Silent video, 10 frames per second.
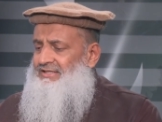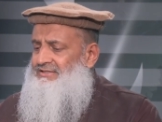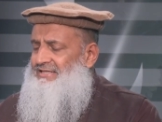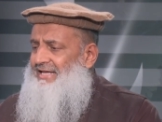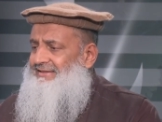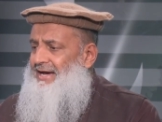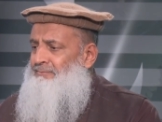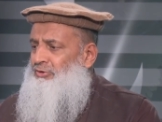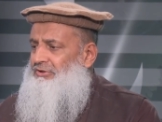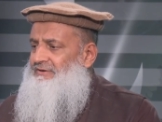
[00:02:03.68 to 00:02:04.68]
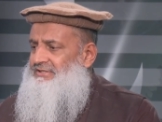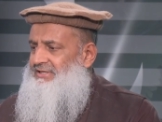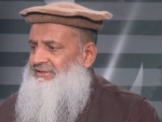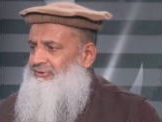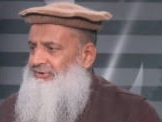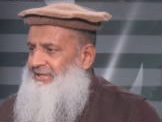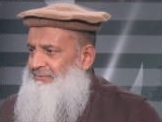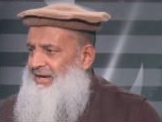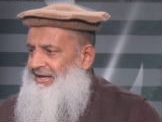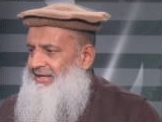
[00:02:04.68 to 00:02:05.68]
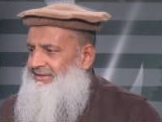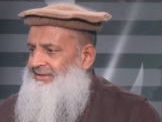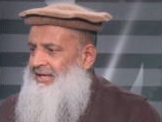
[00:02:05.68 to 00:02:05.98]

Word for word: सादा मुतवसत और दरमियाना